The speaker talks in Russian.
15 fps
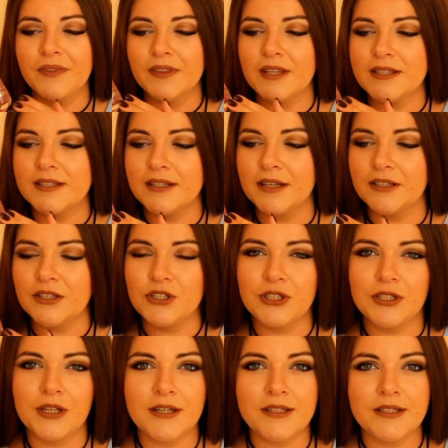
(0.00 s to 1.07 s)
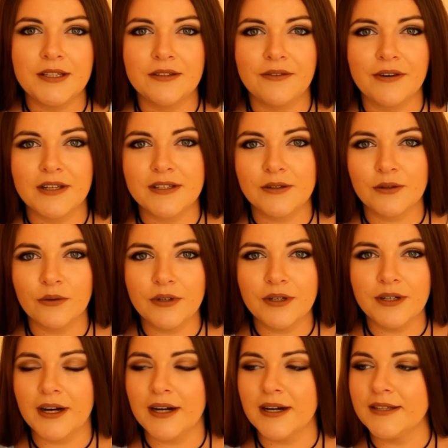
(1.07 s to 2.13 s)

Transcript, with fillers: Достаточно один-два слоя,